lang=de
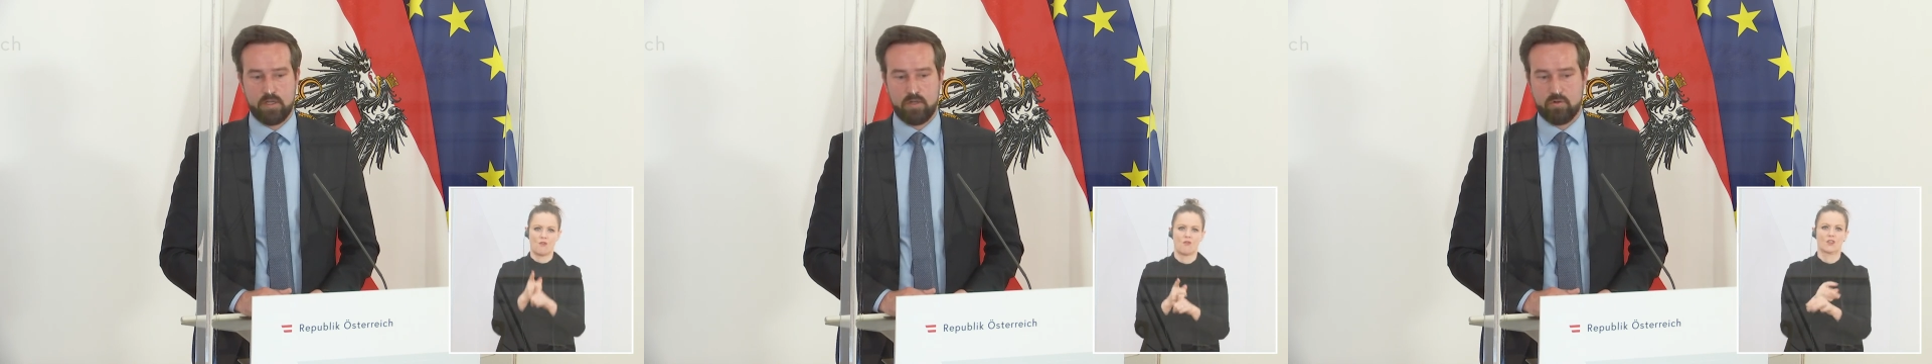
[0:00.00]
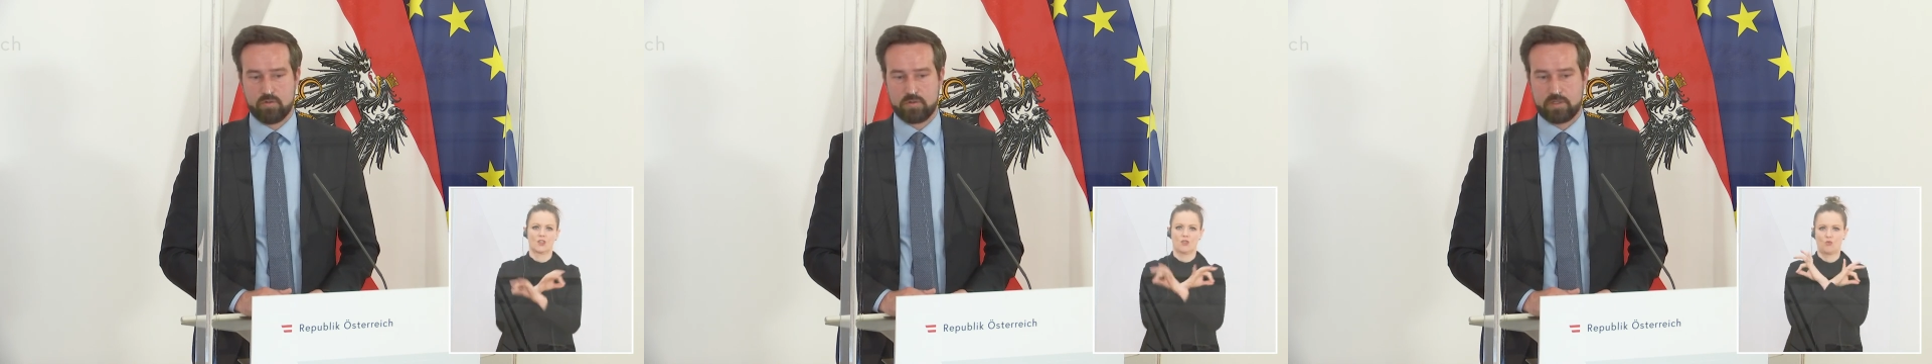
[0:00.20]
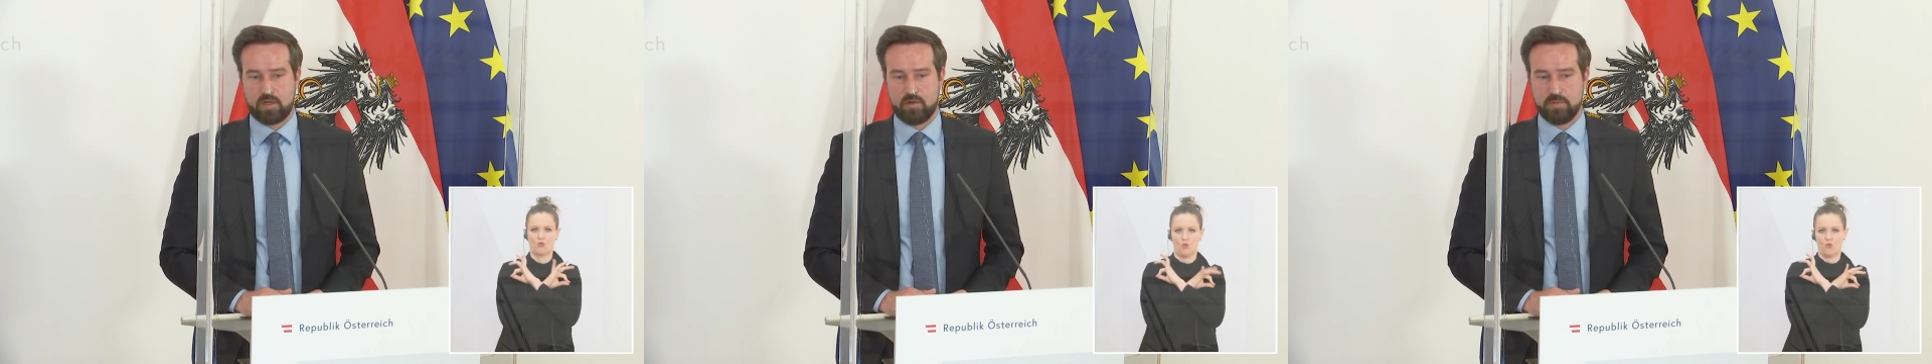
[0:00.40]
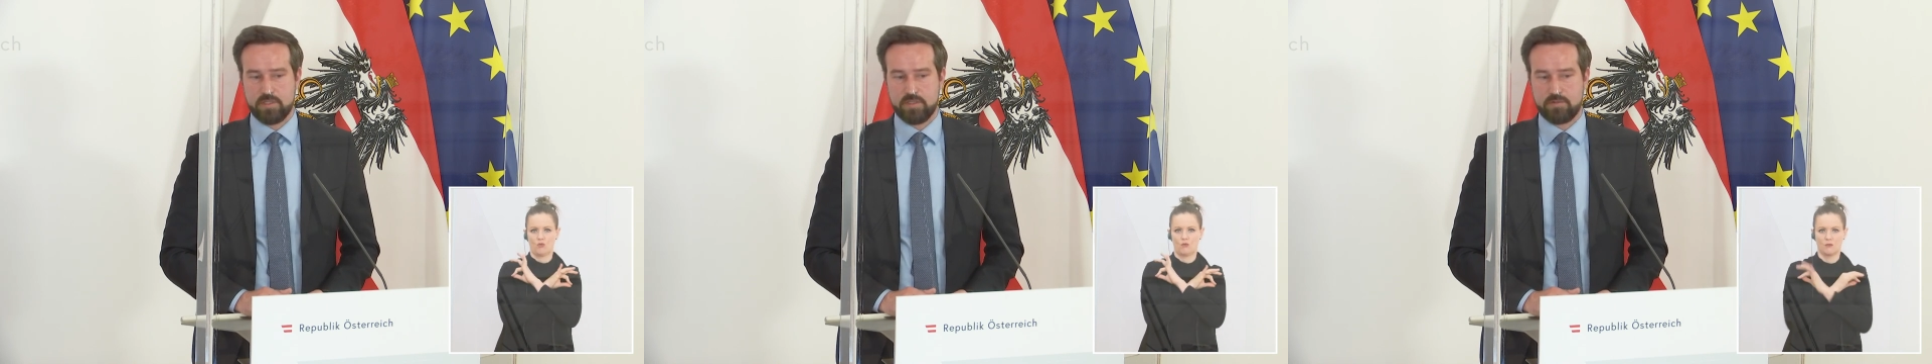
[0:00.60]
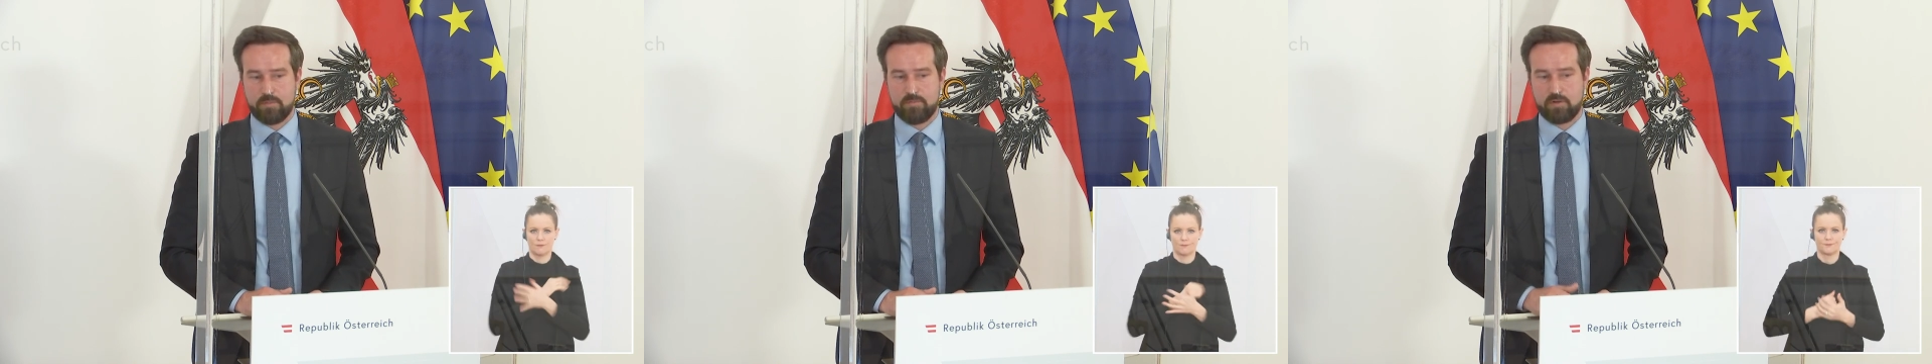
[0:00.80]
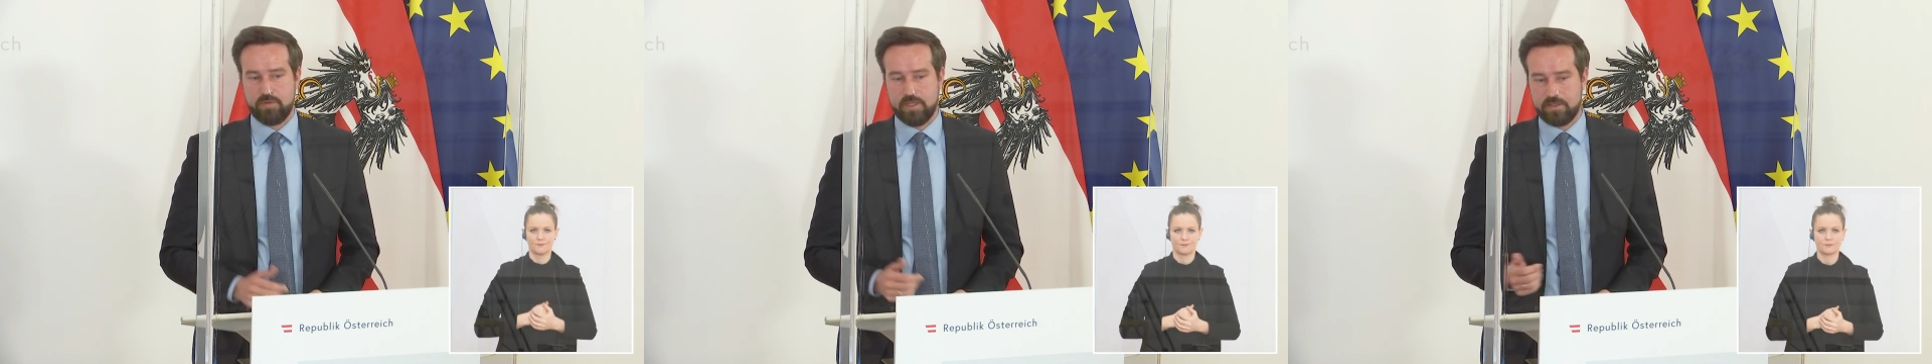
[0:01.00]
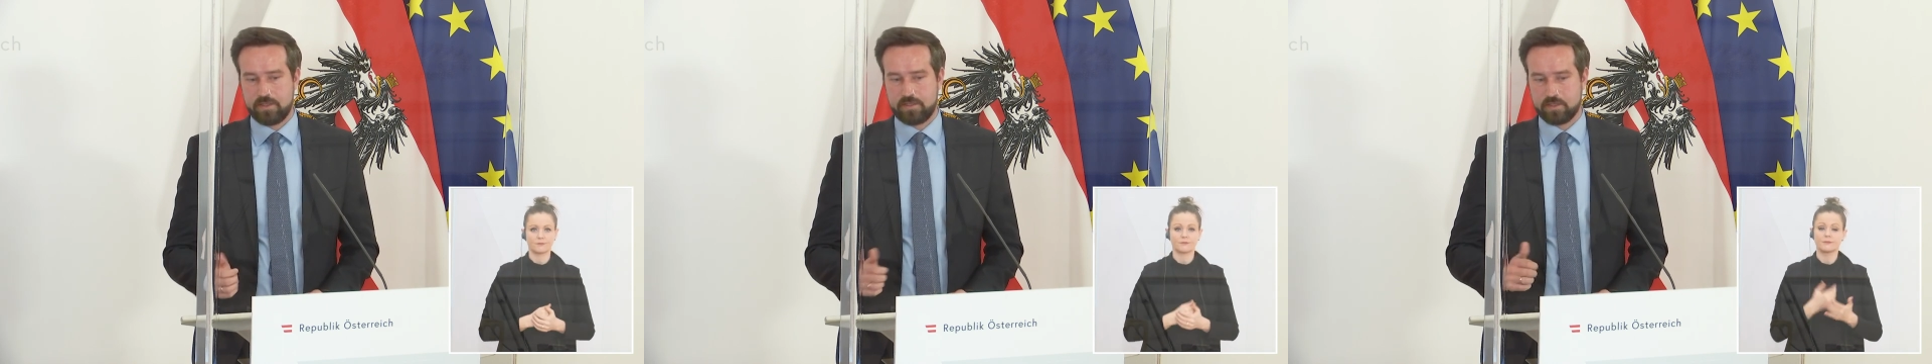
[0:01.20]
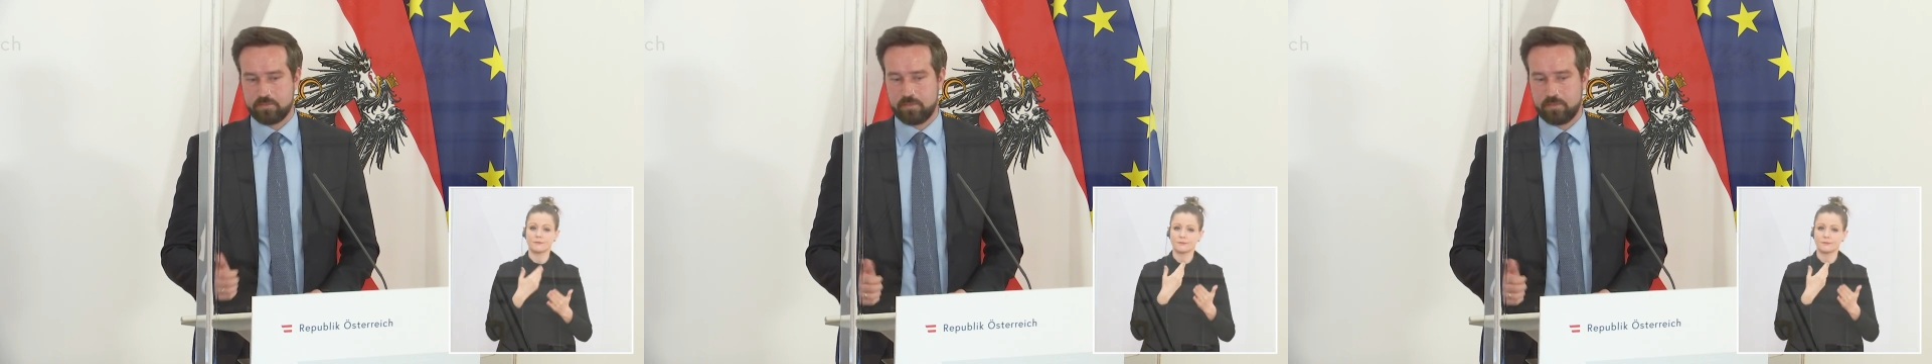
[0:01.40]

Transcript: Und darum ist es einfach wichtig, dass